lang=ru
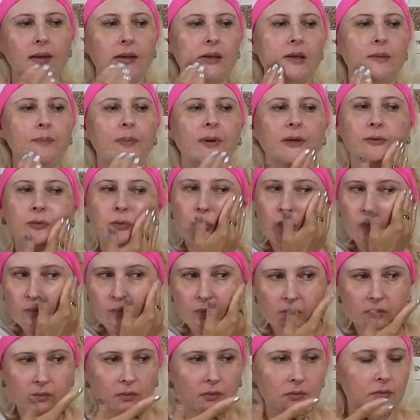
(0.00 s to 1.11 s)
И потом
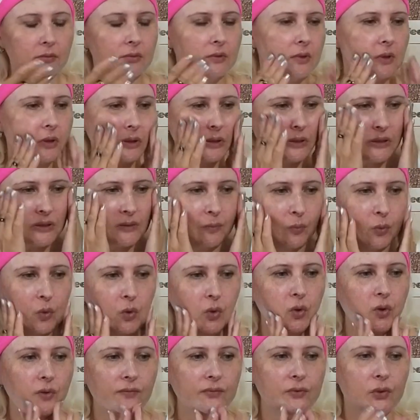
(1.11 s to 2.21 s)

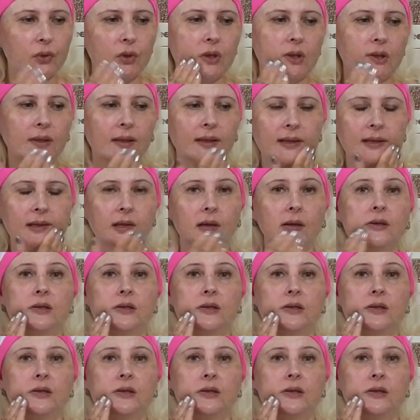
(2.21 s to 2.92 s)
смою все это